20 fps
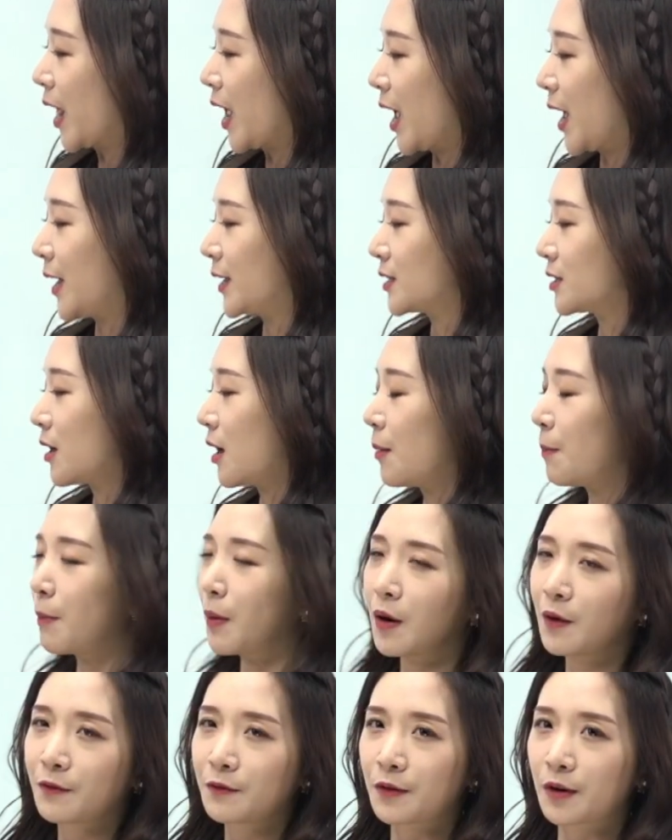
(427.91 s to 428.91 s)
As a
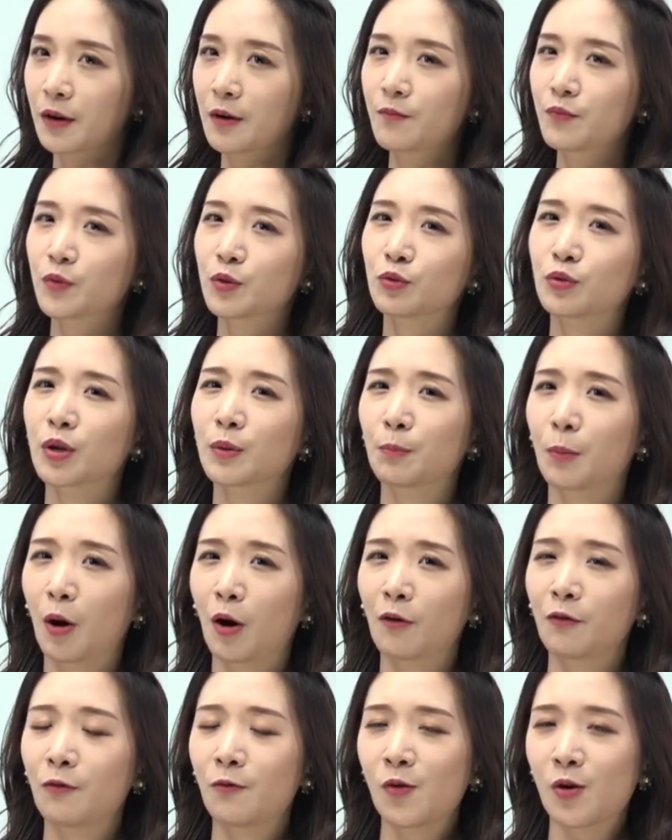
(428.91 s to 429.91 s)
buffer. 우리
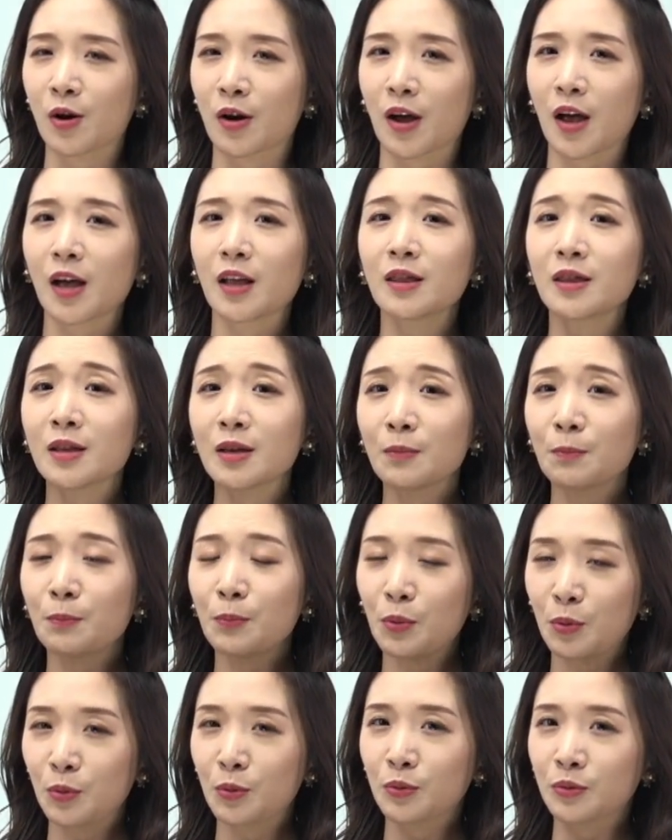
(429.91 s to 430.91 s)
buffer,
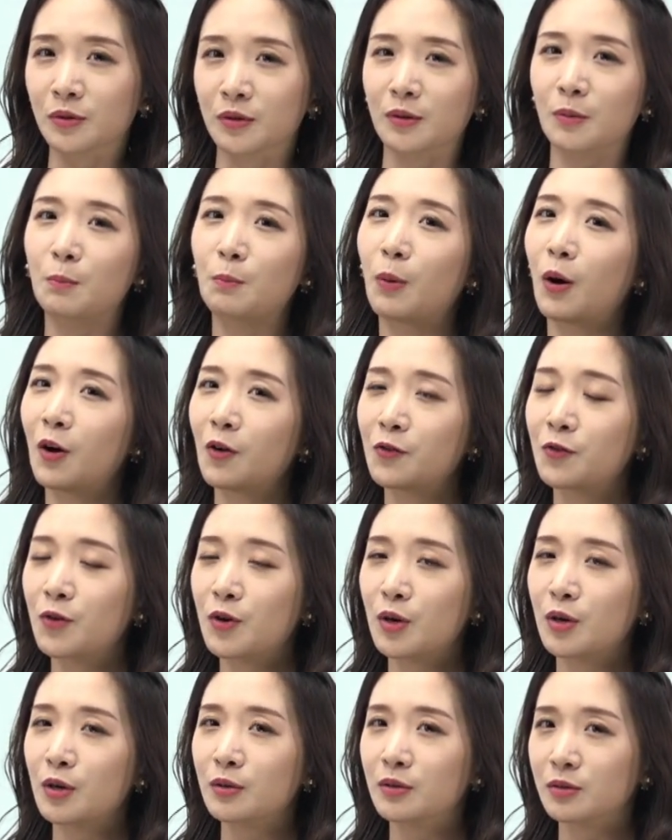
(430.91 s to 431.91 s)
핸드폰
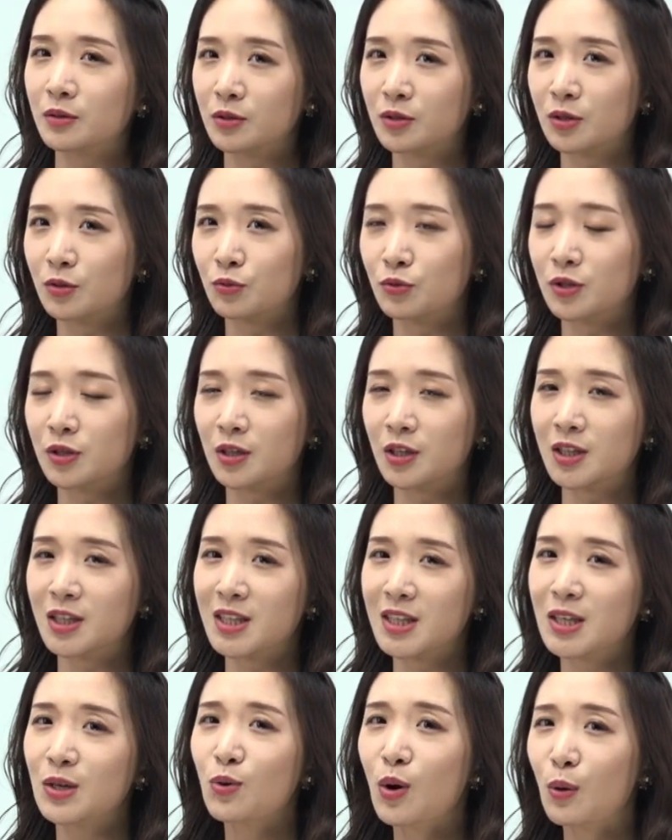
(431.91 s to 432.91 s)
buffer 이제 우리
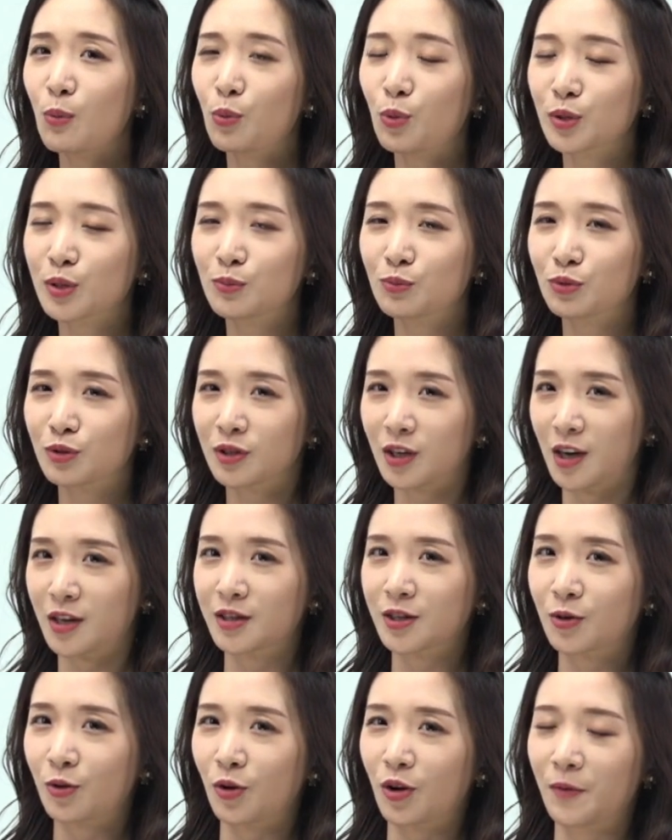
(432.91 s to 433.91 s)
씌워보신 분들
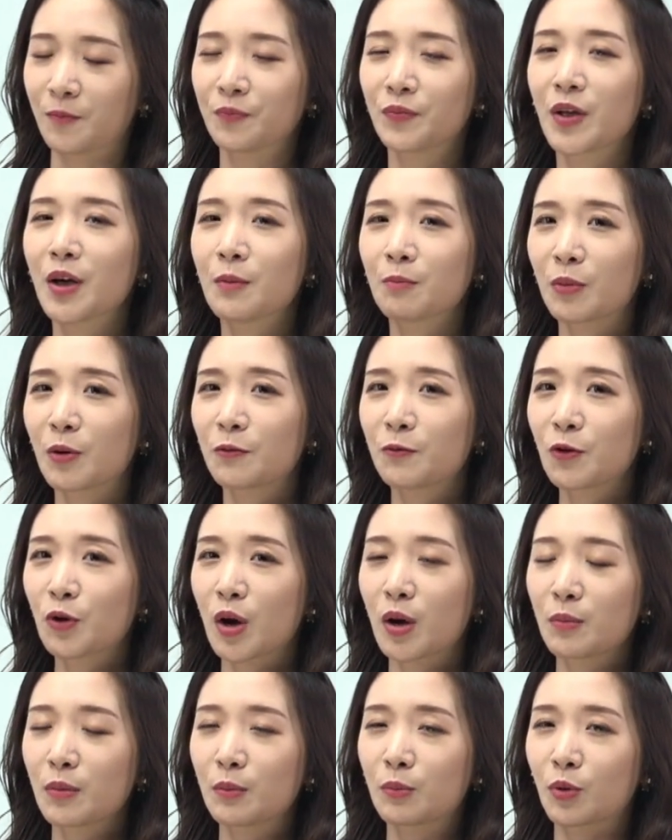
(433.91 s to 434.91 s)
아실 거예요. buffer
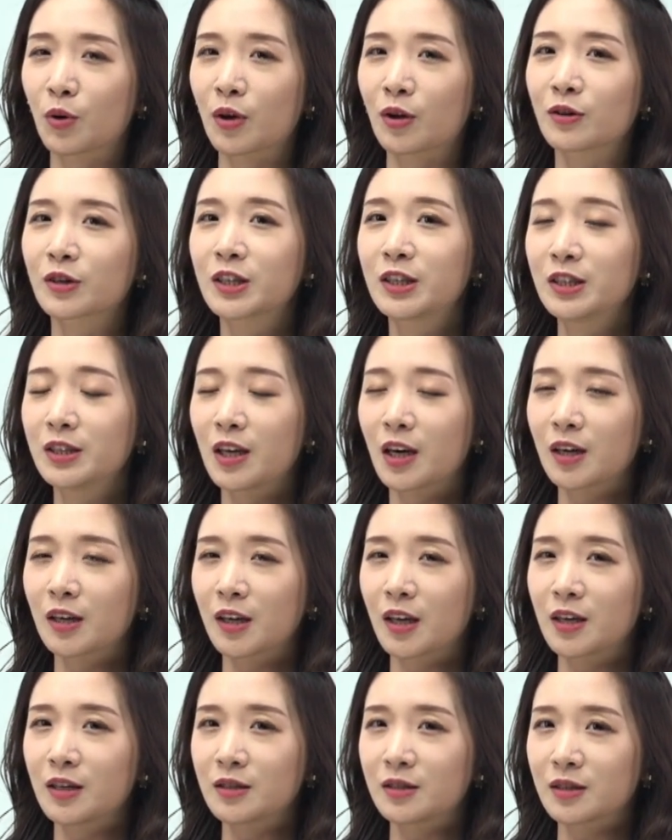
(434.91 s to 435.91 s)
하면 뭐예요? 그냥
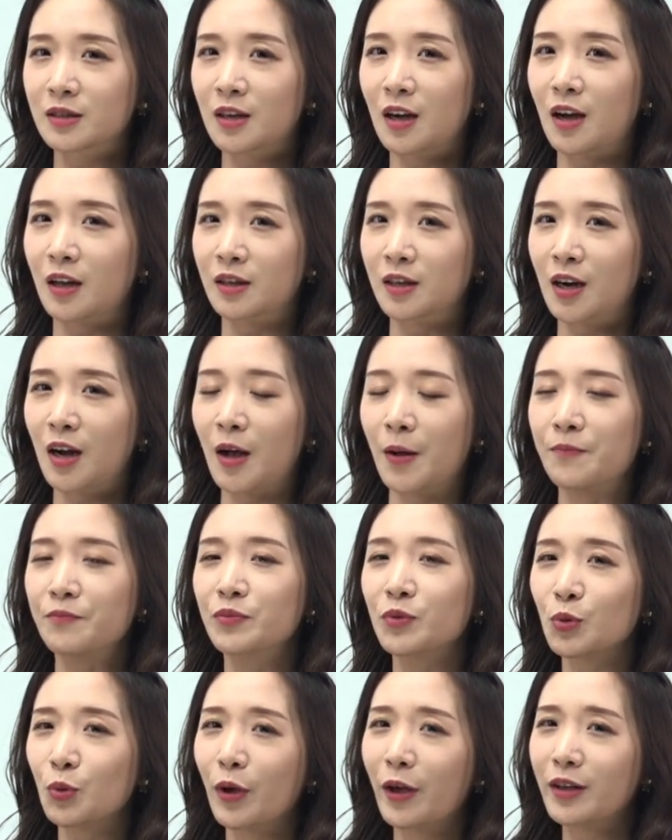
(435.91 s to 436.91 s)
케이스가 아니라
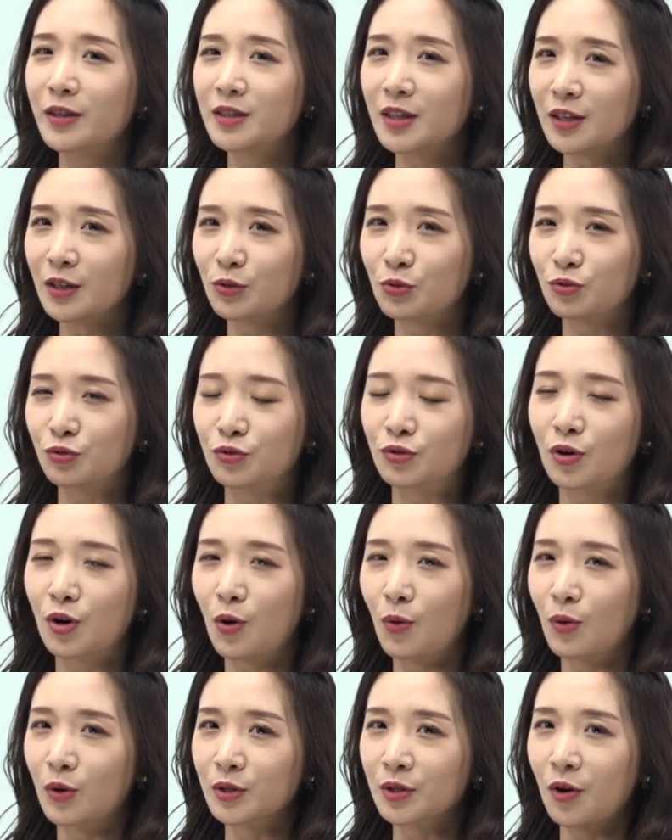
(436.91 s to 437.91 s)
굉장히
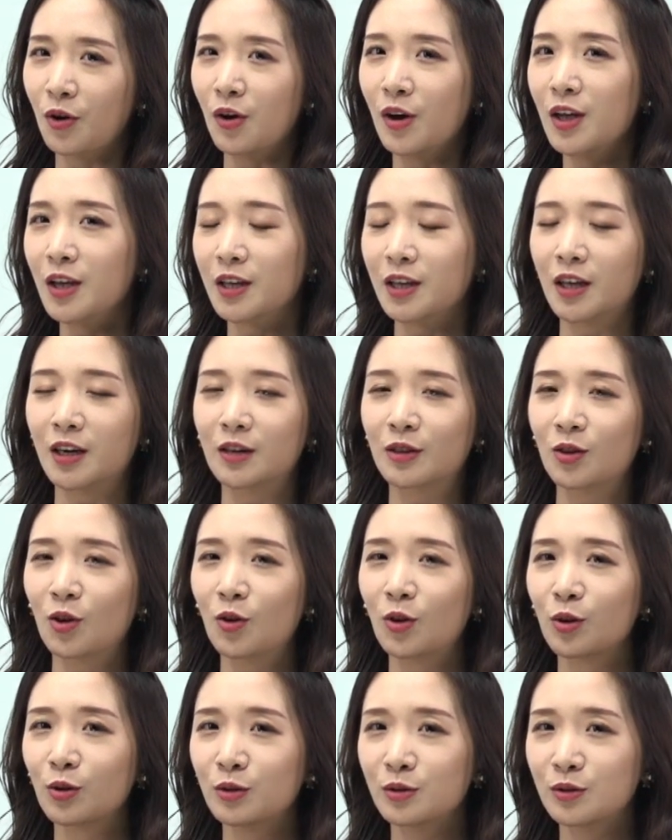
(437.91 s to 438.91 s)
두꺼워서 얘를
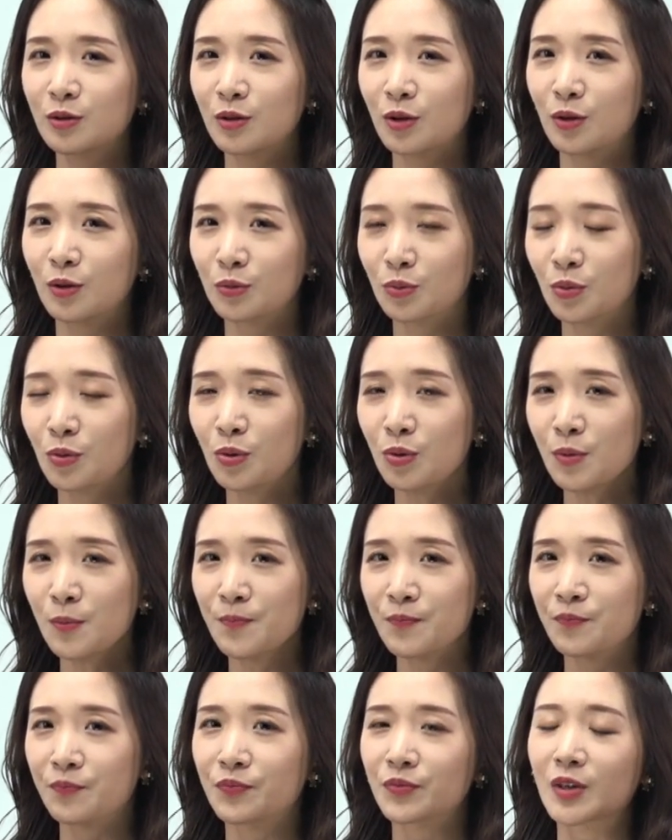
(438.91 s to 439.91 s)
떨어뜨려도
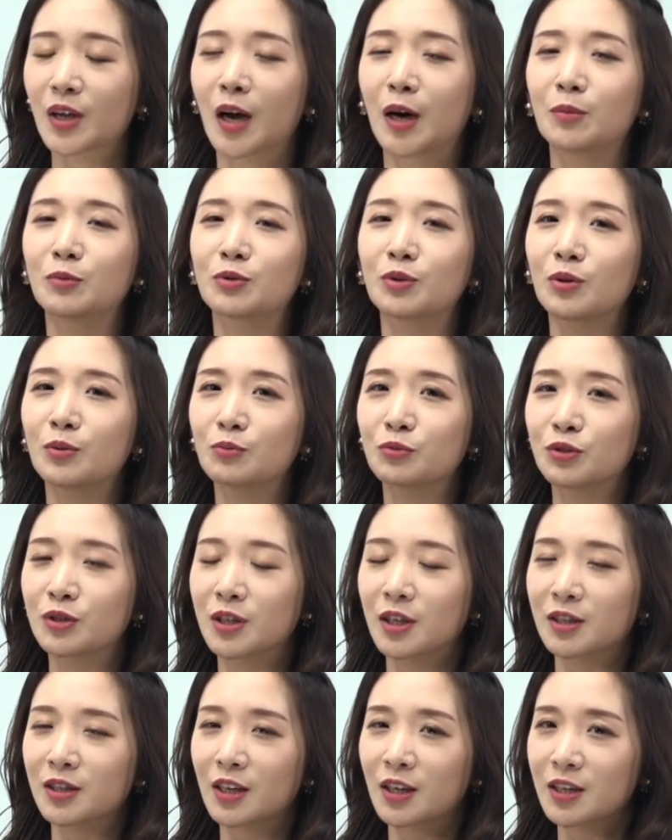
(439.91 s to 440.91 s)
아무런
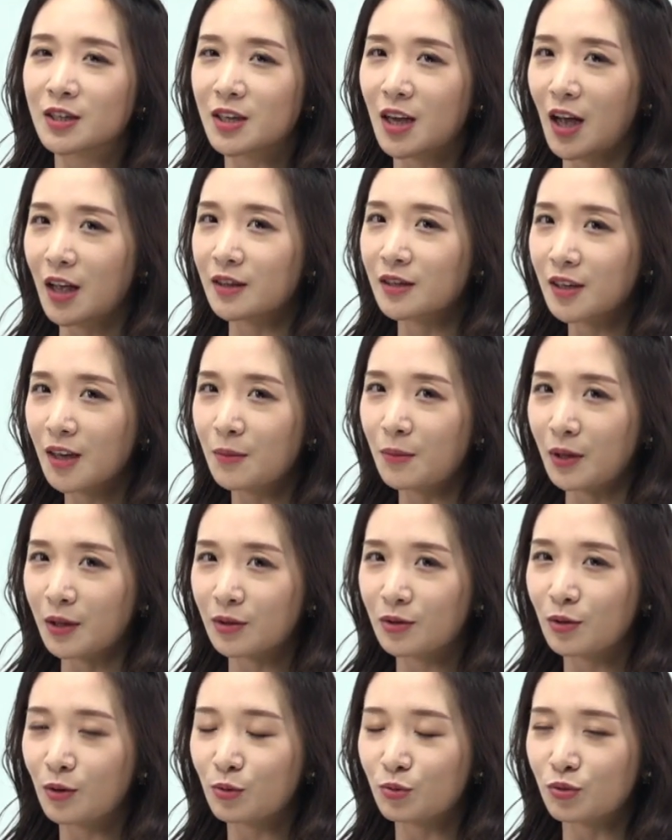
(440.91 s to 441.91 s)
문제가 생기지 않게
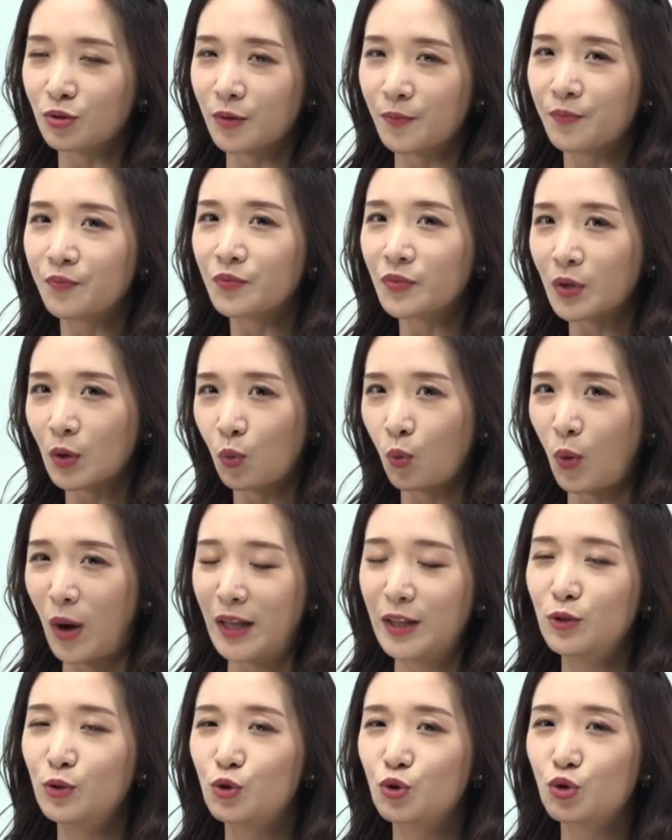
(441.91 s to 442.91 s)
만들어주는
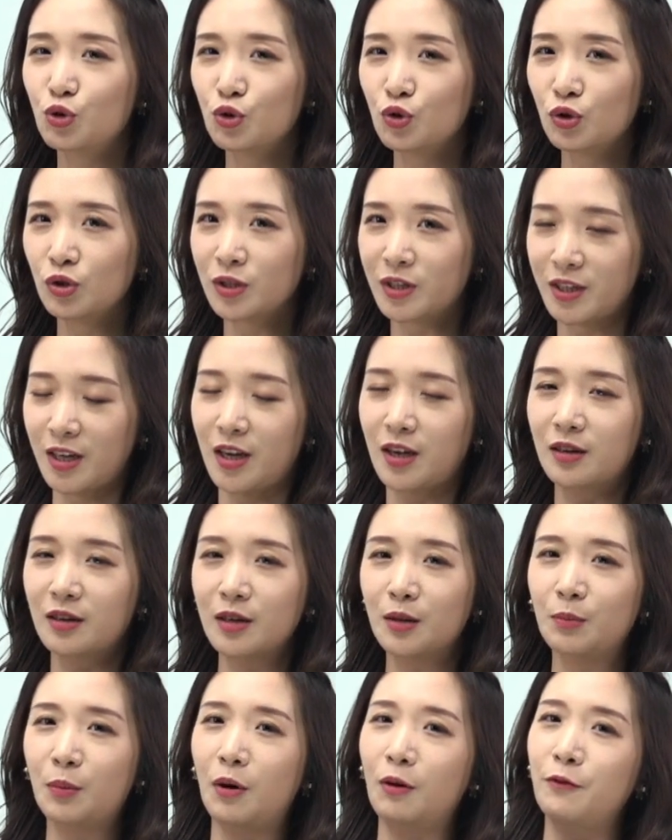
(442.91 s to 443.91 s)

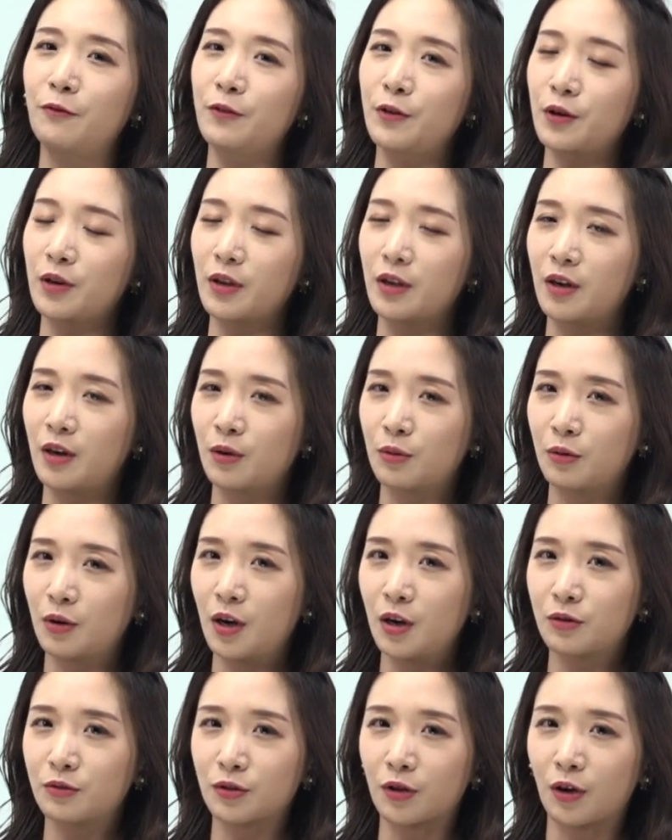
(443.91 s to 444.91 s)
완충제를 buffer이라고
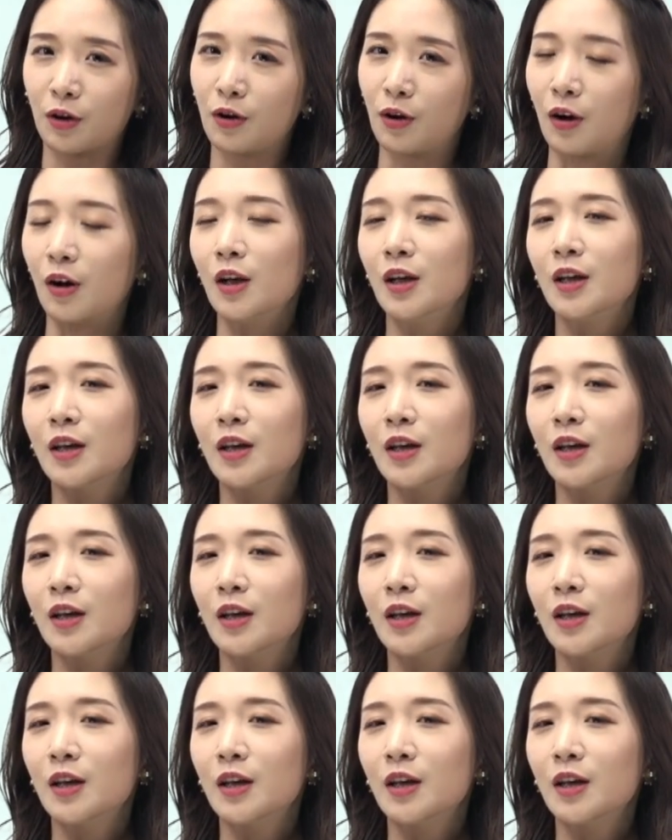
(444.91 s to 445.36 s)
하고요.